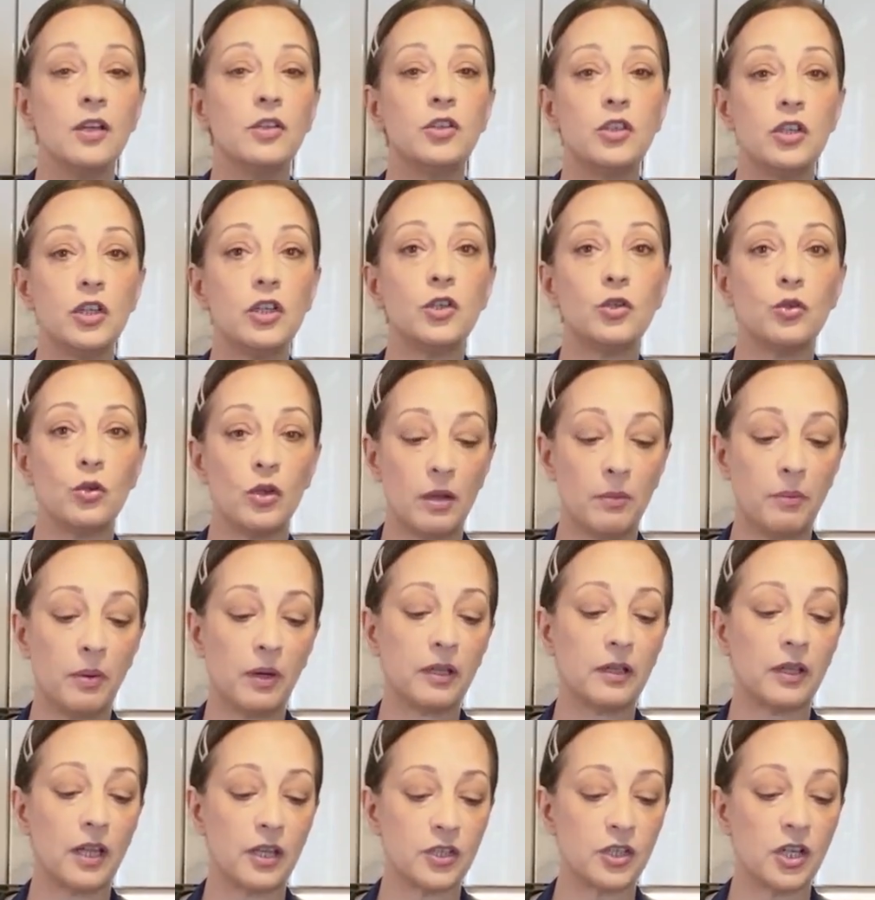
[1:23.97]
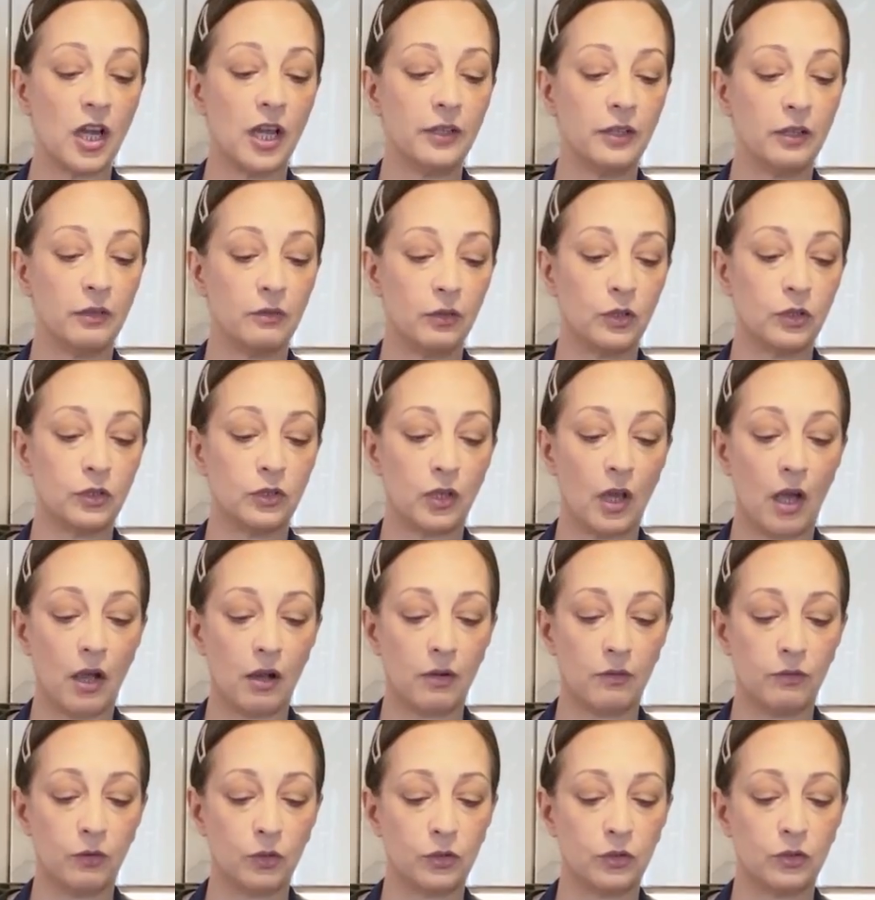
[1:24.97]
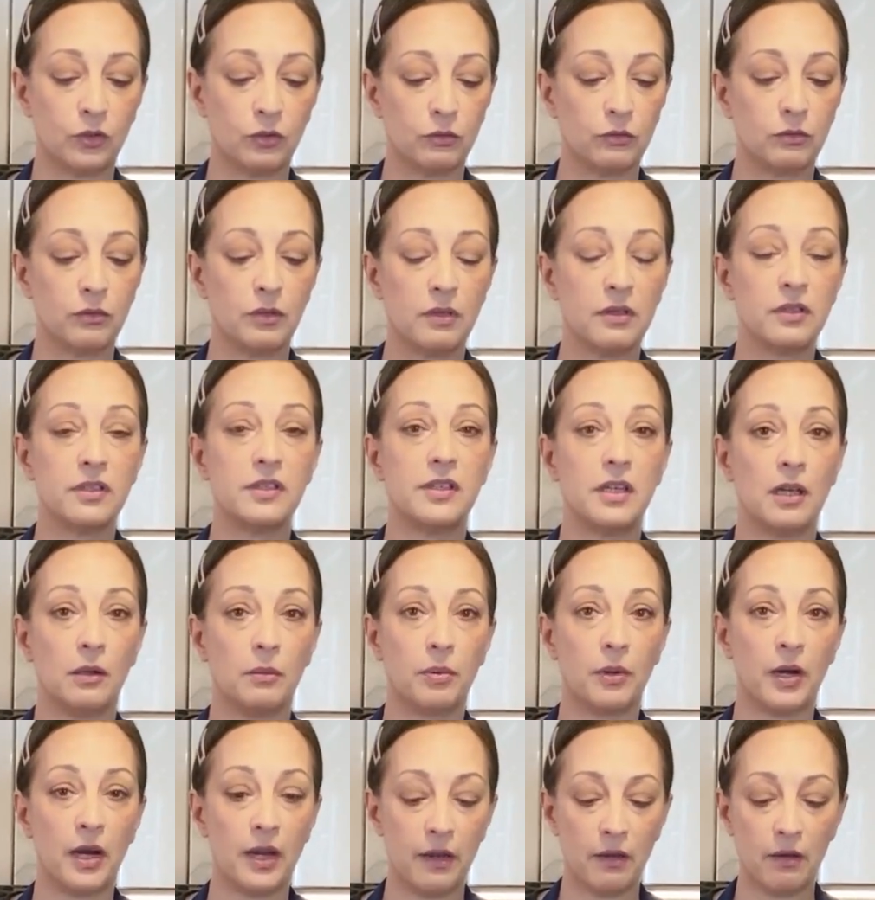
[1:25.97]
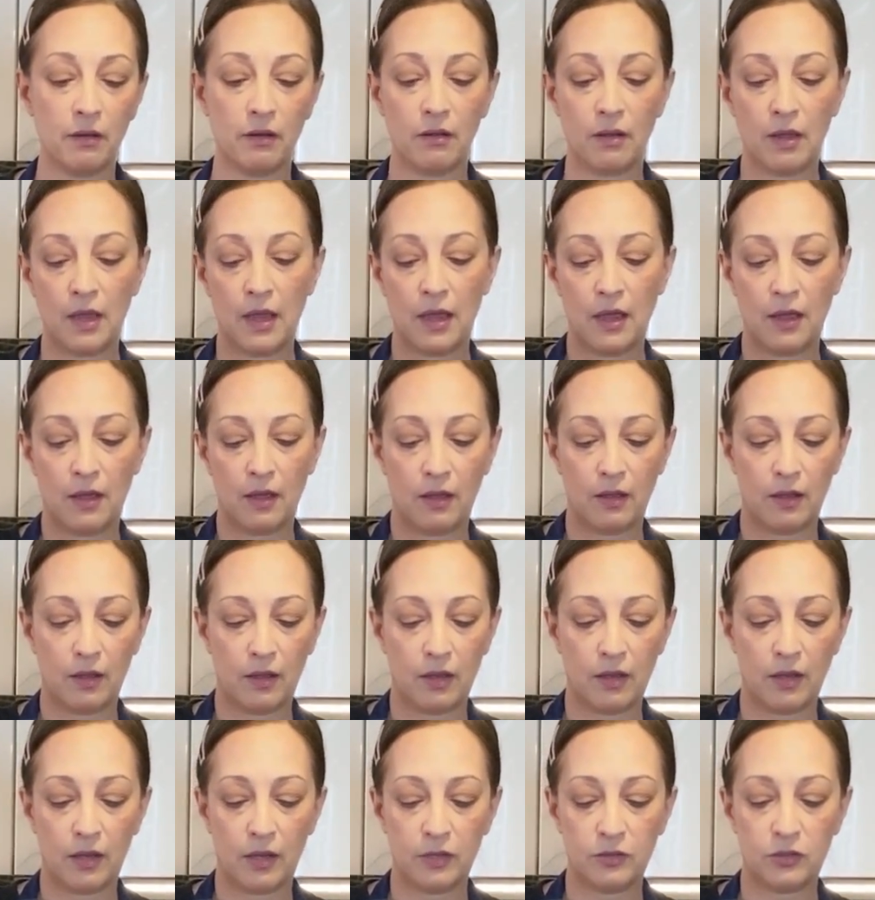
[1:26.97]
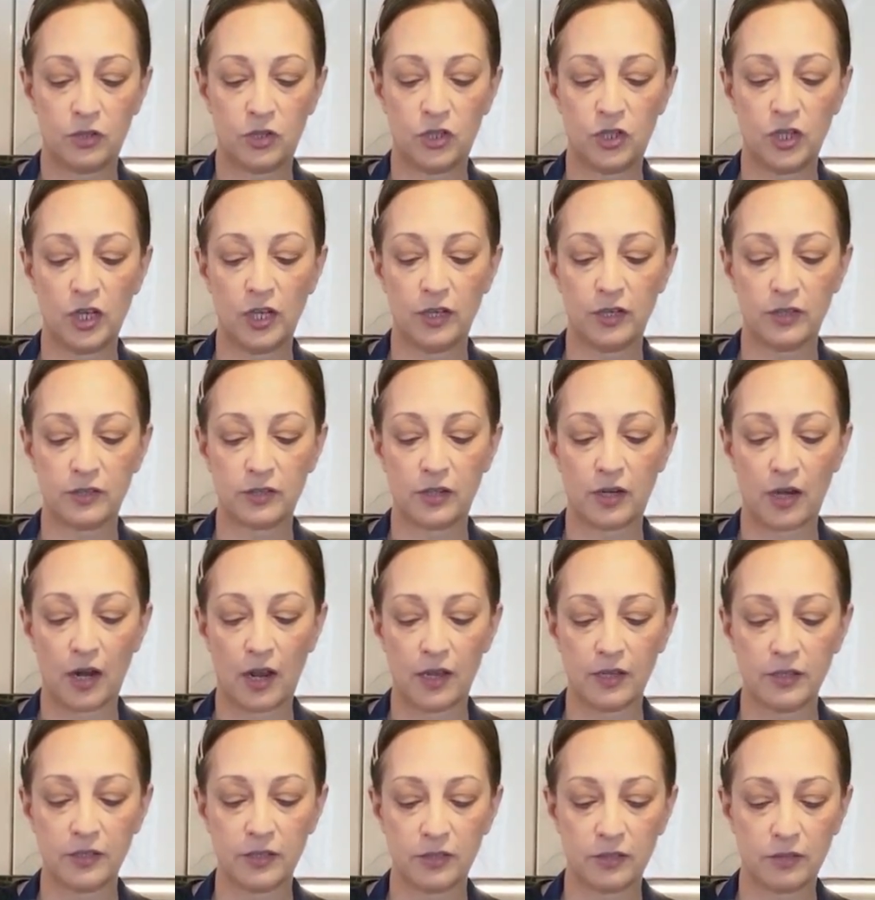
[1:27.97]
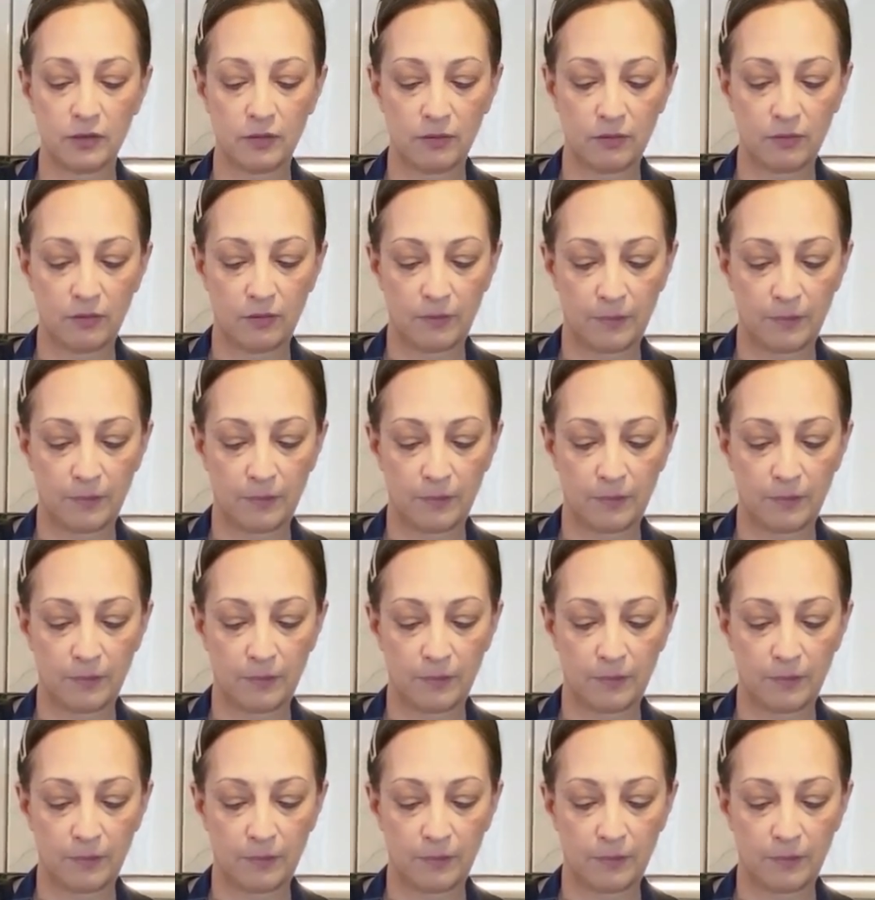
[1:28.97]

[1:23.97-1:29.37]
Чищу я баклажаны вот так вот зеброй э, через раз –